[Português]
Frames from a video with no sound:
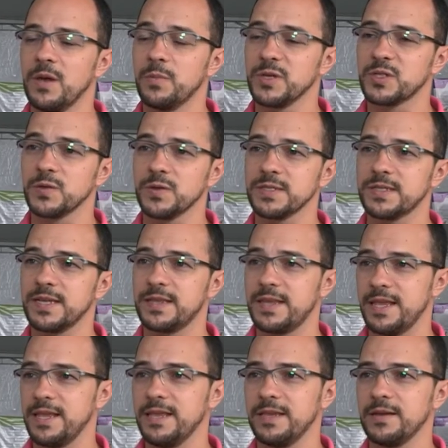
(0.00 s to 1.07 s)
pessoas que
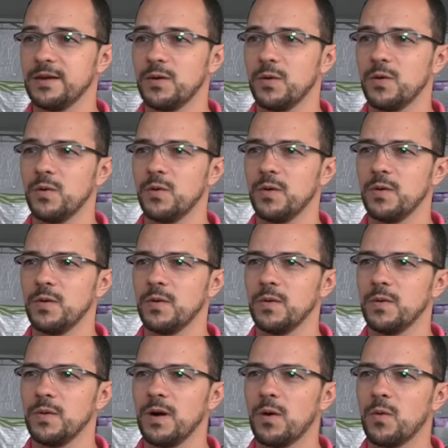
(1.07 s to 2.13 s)
têm
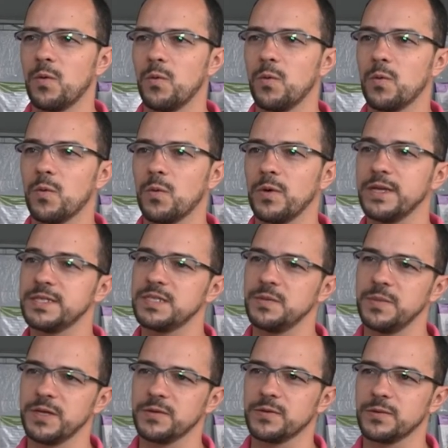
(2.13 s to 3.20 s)
ou, ou algum
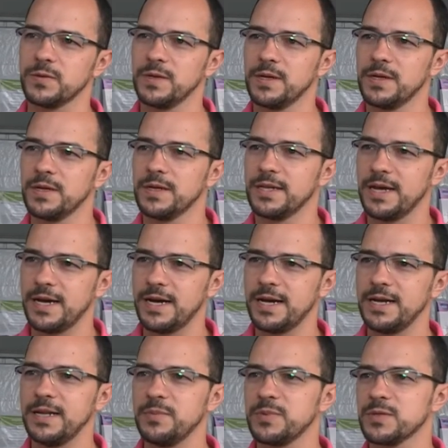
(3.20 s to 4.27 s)
conhecimento na área,